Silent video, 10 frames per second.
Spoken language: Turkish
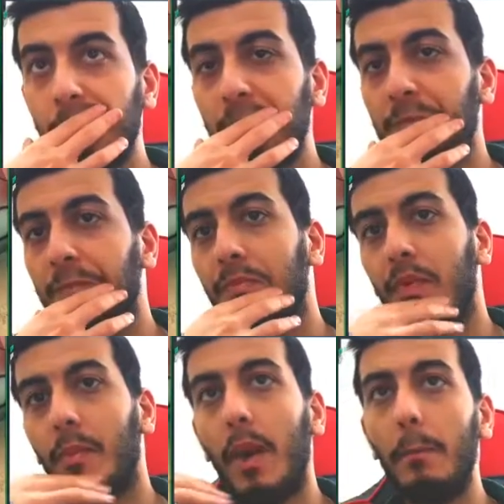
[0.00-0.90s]

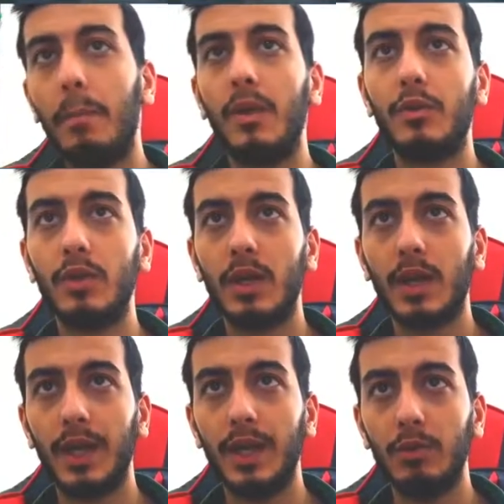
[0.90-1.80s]
hmm, manpower olarak
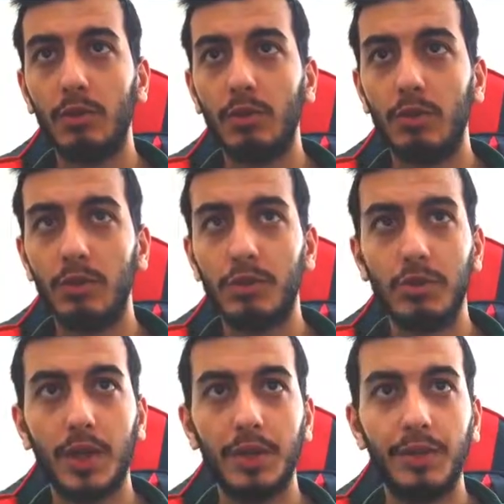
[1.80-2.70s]
en dolu ordusu
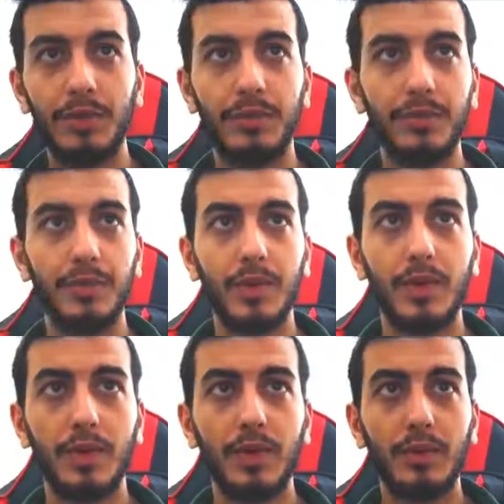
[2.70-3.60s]
ne?
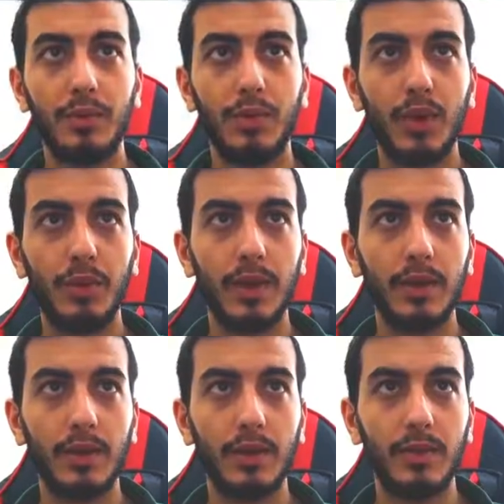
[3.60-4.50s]
Bu ne
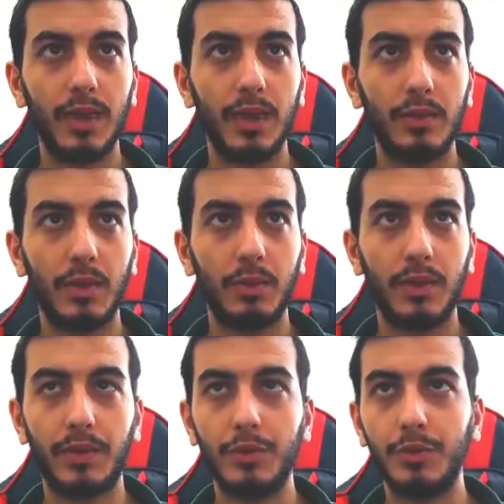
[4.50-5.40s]
birader? Nerede
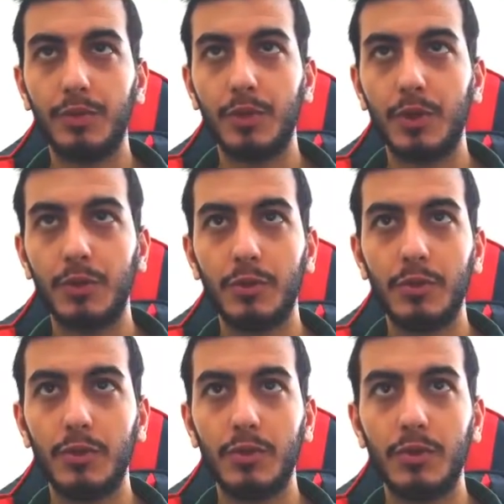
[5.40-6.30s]
manpower?
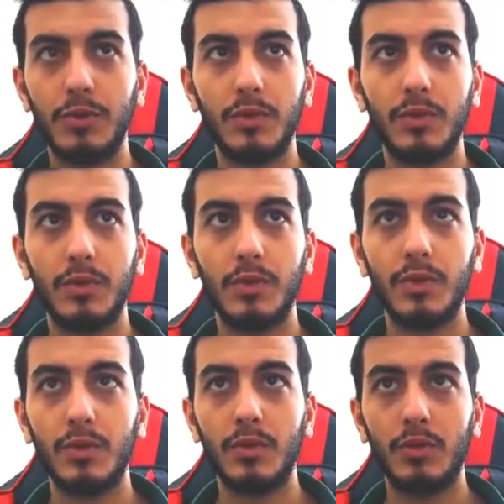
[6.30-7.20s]
3500
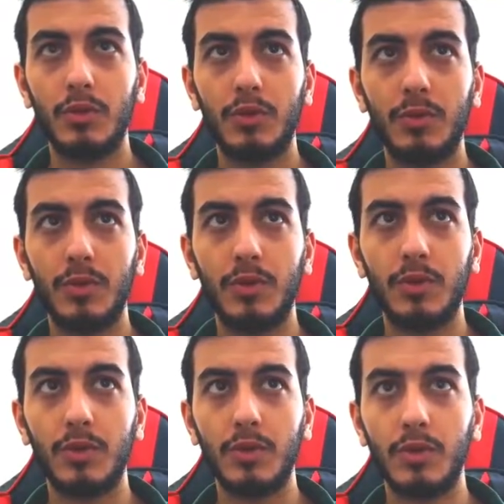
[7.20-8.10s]

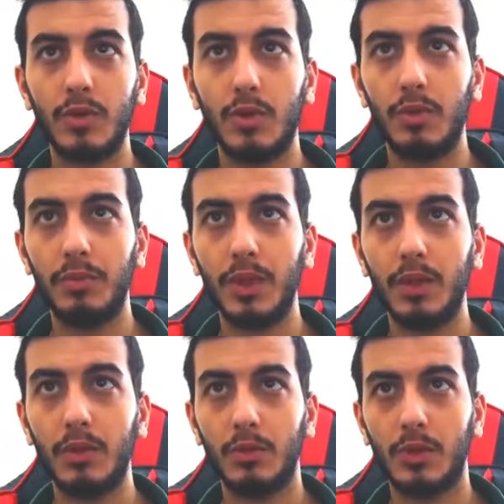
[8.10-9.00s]
3300
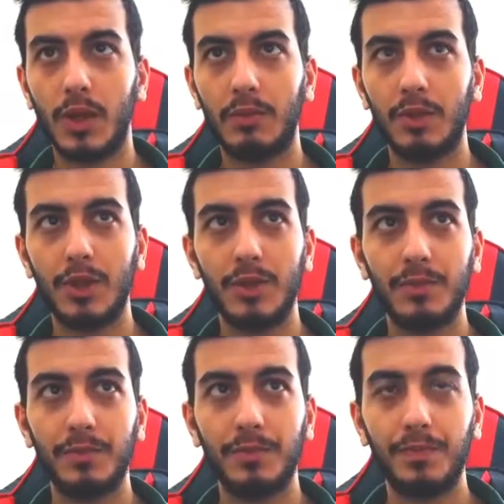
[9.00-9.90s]
10000 güzelmiş.
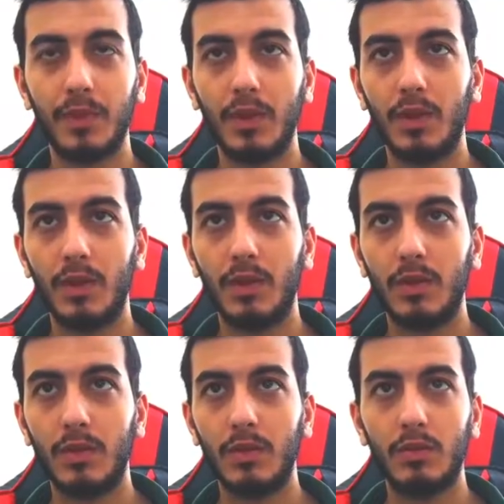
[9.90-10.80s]

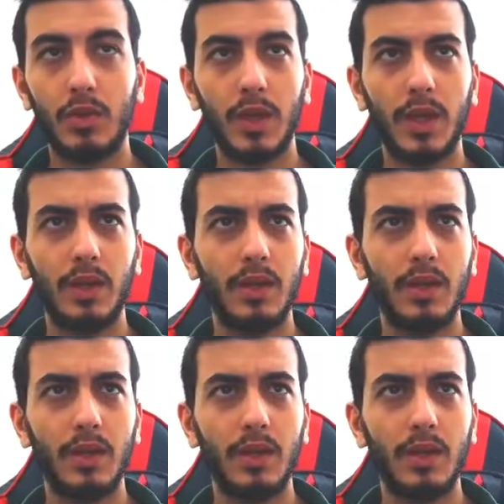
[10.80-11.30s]
Bu ne?